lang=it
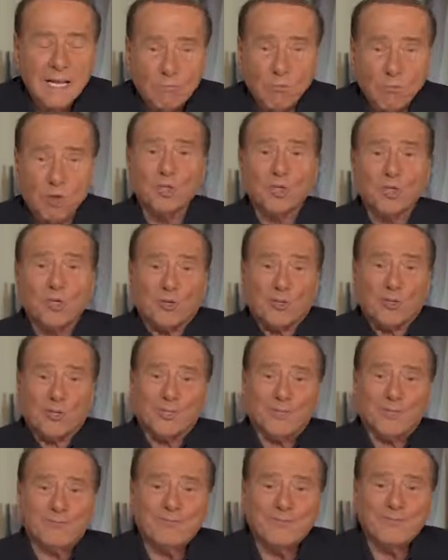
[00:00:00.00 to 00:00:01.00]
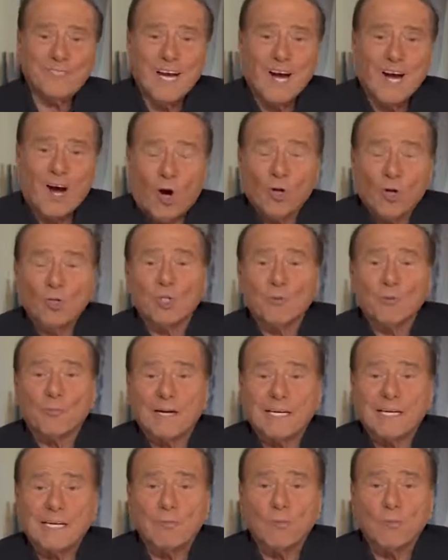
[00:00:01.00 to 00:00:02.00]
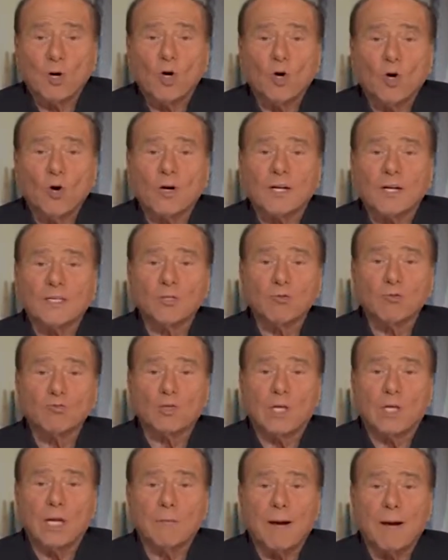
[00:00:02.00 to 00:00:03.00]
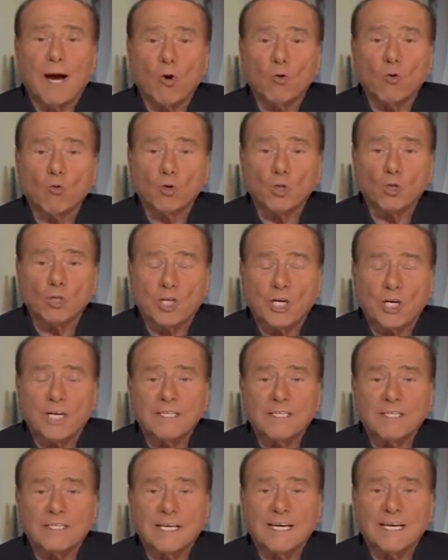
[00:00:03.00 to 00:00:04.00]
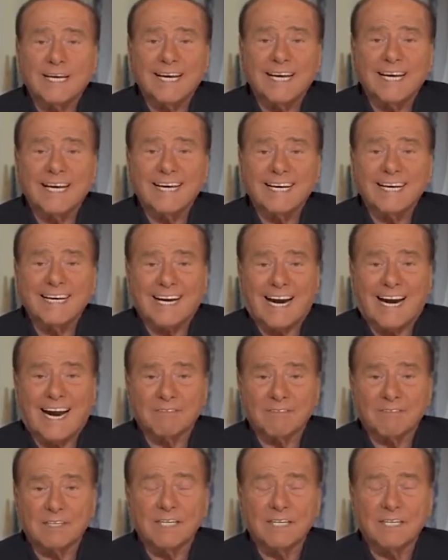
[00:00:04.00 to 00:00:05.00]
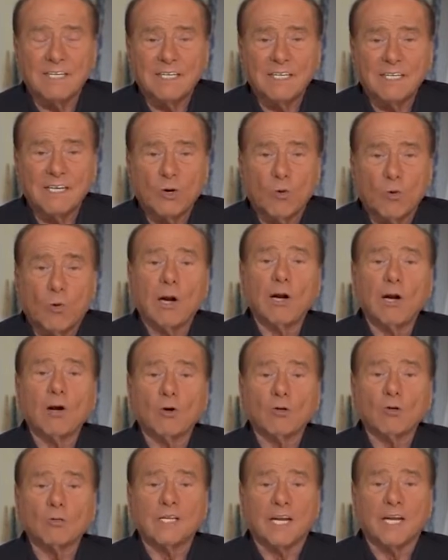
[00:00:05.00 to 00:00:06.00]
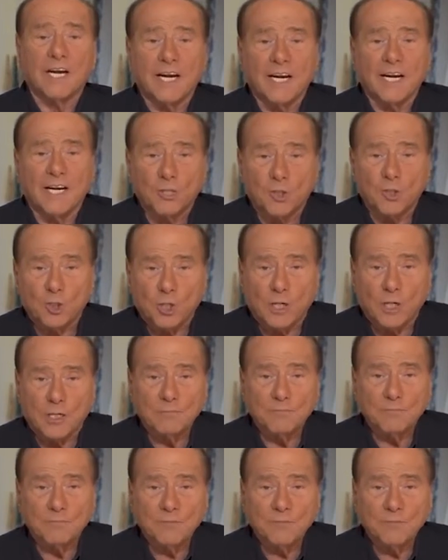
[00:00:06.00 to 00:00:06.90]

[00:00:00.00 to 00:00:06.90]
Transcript: Buongiorno, oggi parliamo ancora di un tema urgente e grave, quello dell'energia.